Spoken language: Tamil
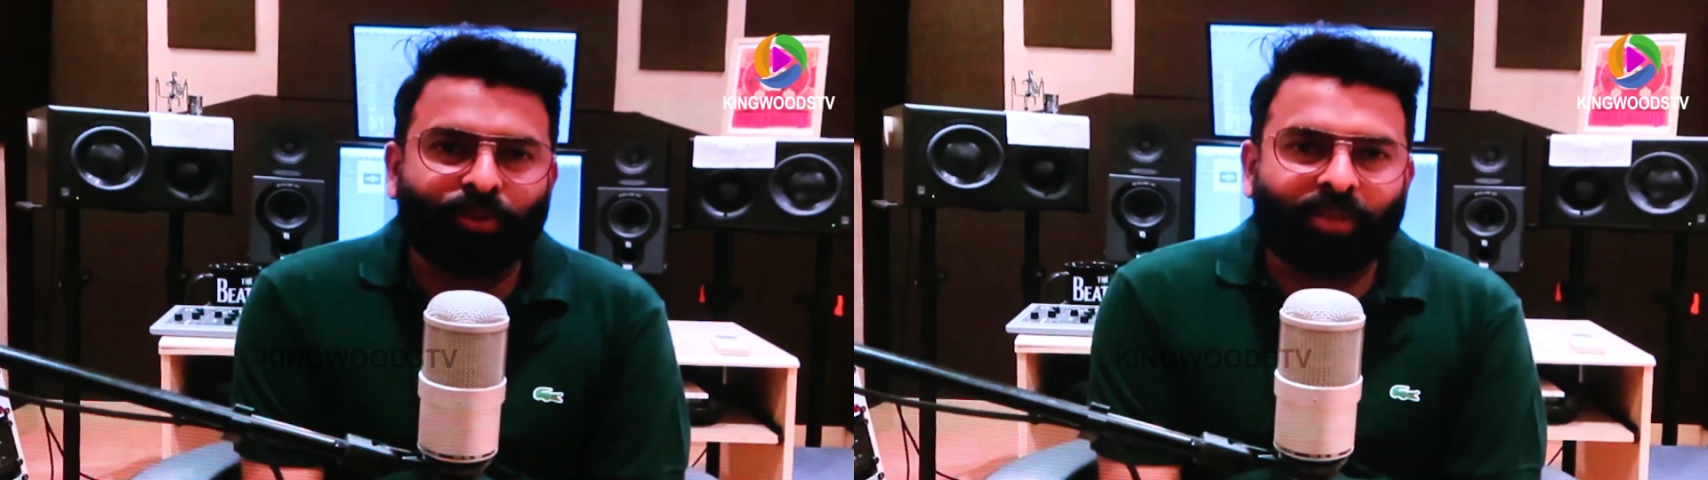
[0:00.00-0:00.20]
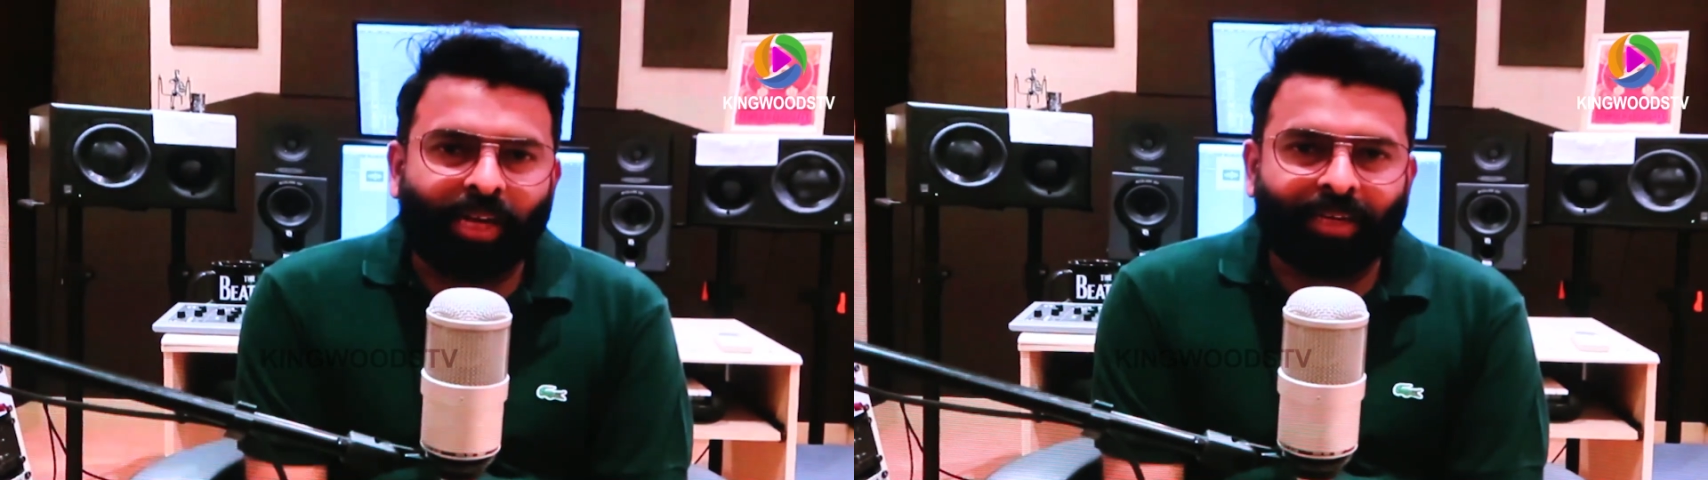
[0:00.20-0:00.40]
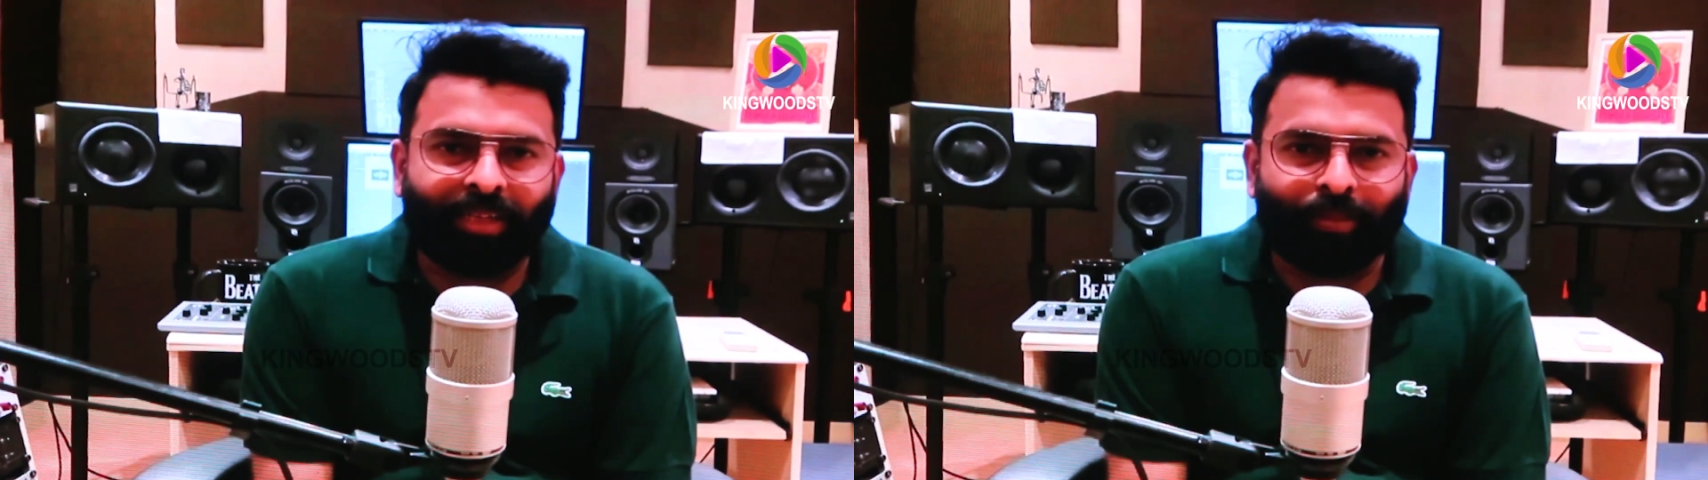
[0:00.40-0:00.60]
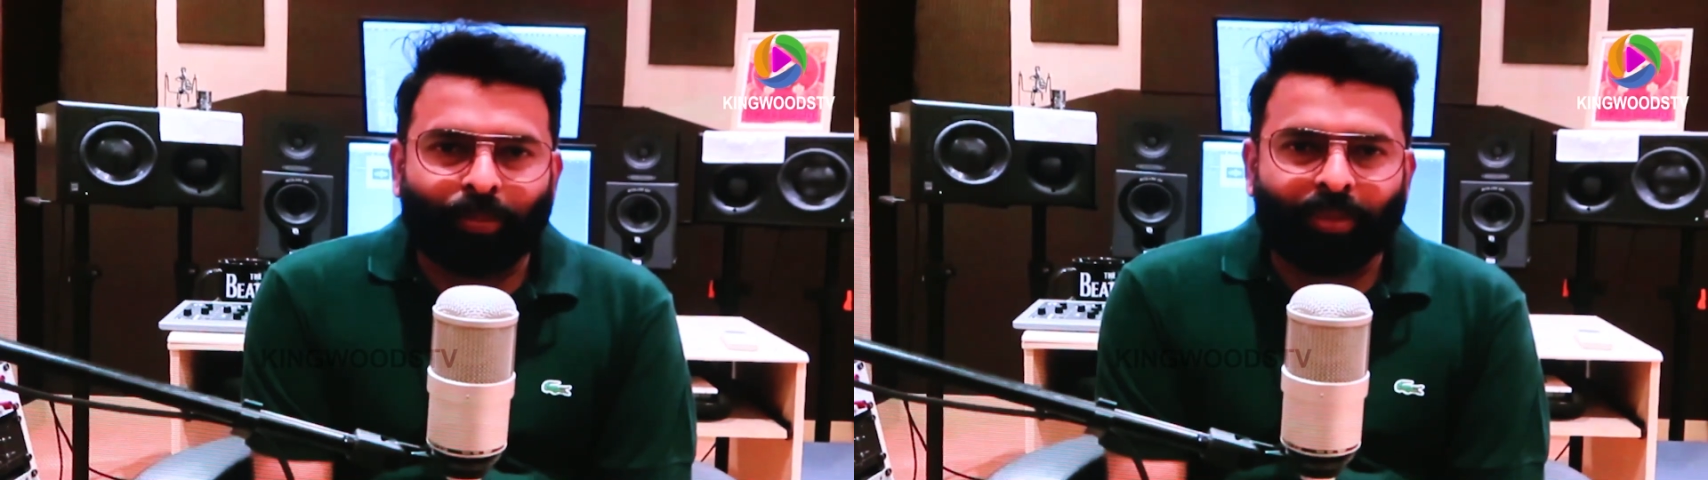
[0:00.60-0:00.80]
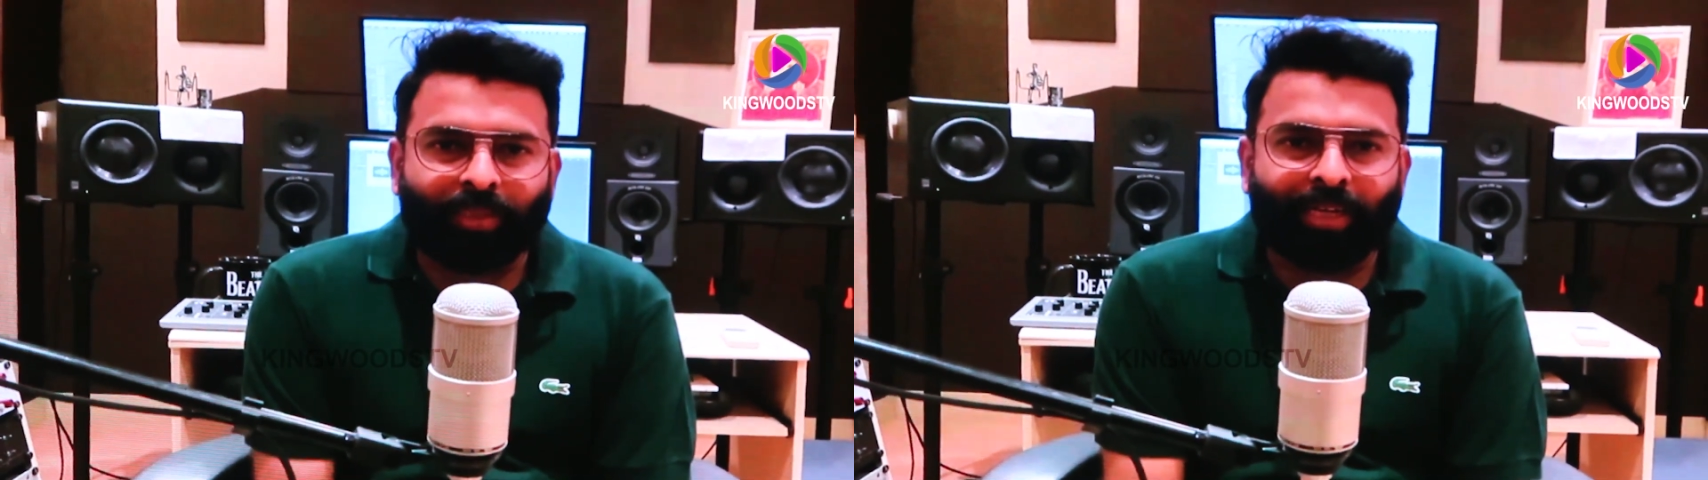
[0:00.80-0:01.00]
நான் சந்தோஷ்
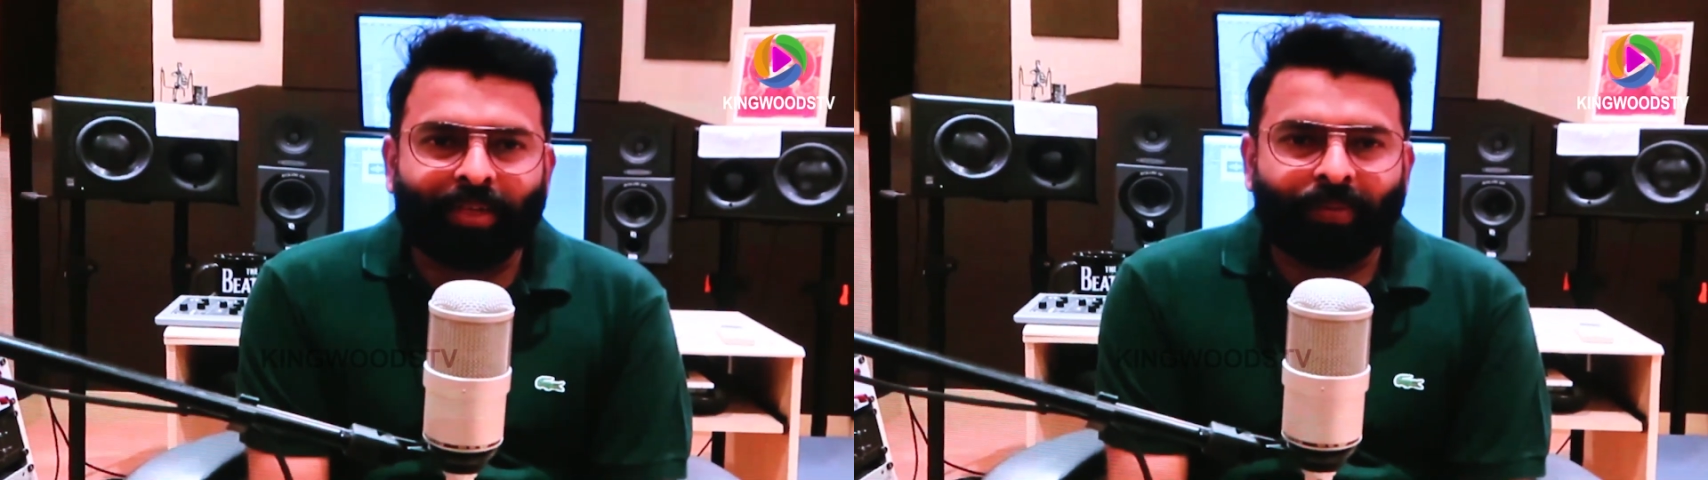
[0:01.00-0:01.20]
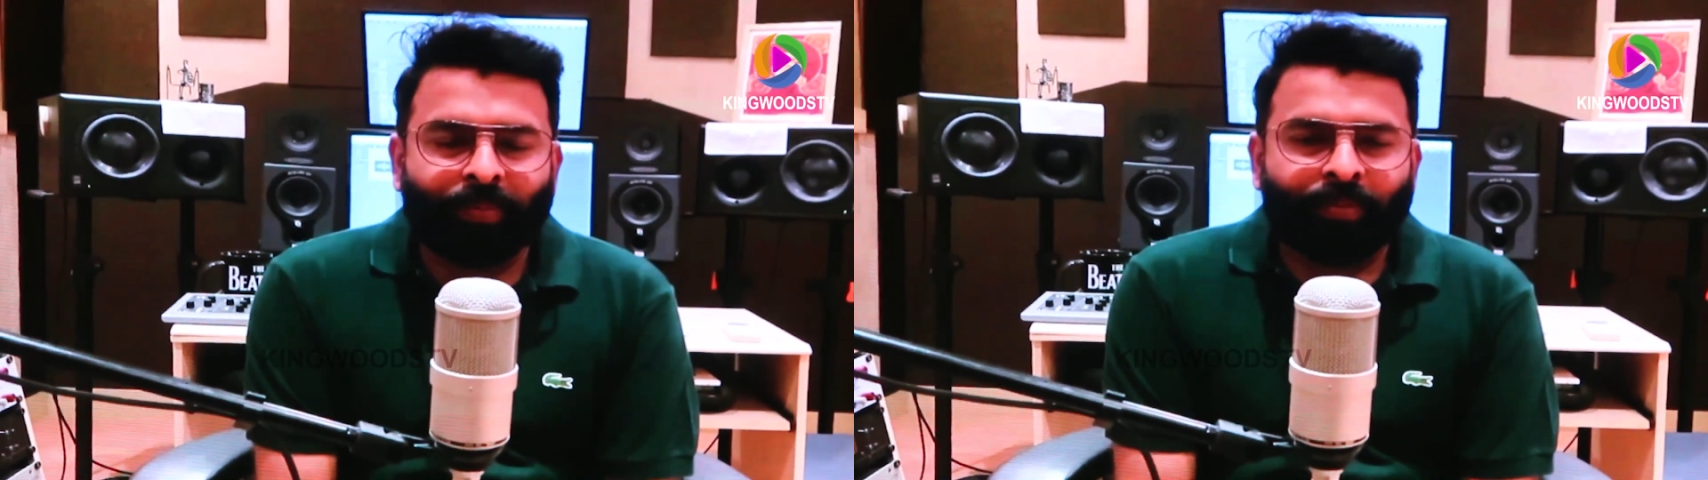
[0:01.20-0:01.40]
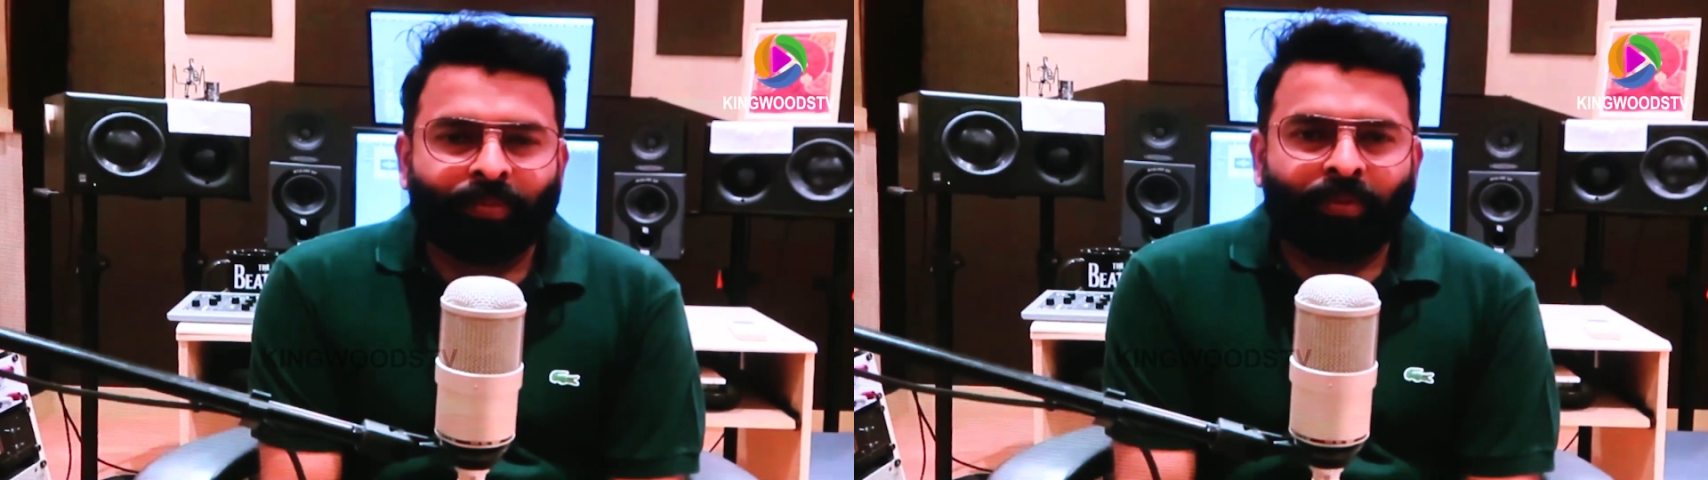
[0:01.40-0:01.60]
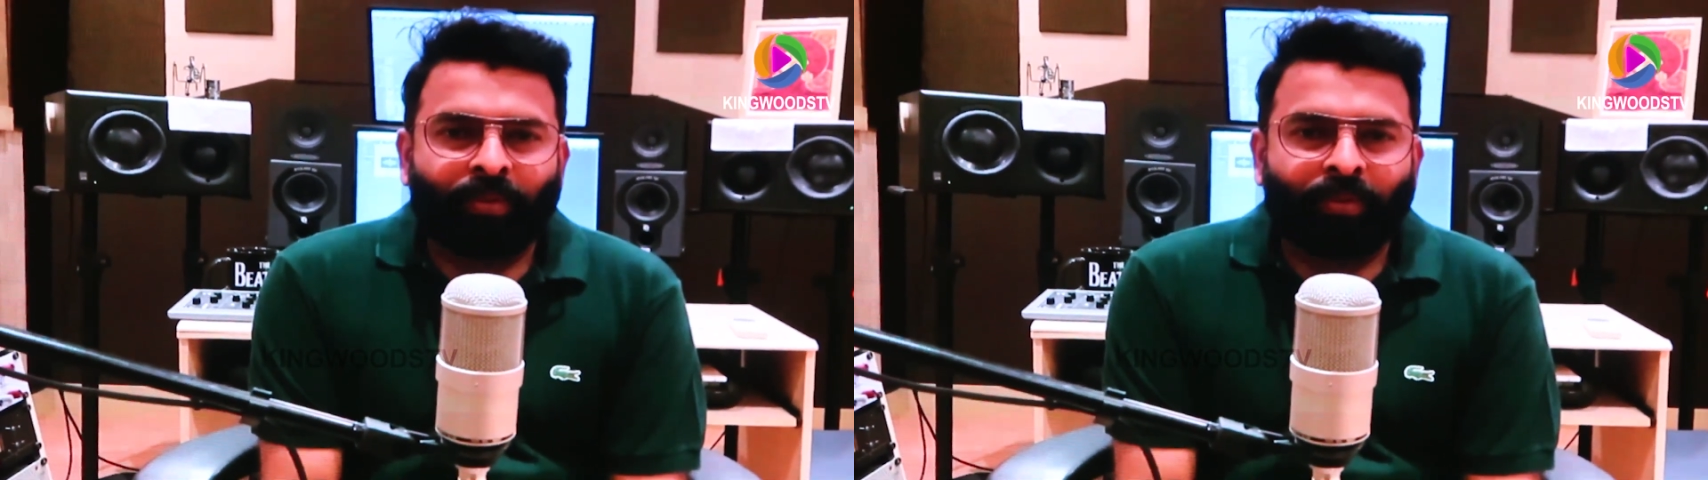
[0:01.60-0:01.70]
நாராயணன் பேசுகிறேன்